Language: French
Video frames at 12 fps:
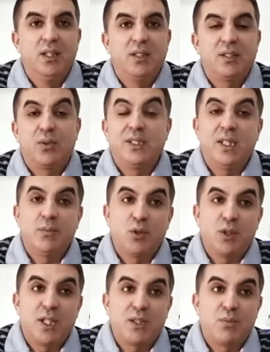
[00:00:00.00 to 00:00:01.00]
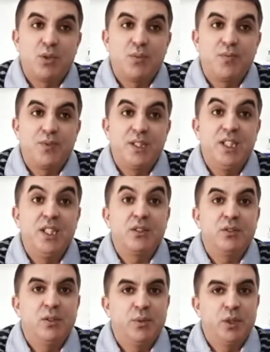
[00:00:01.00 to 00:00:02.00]
Troisième engagement, dire
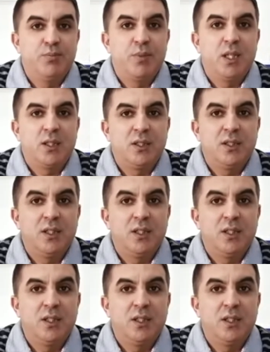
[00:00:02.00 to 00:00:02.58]
de bonnes paroles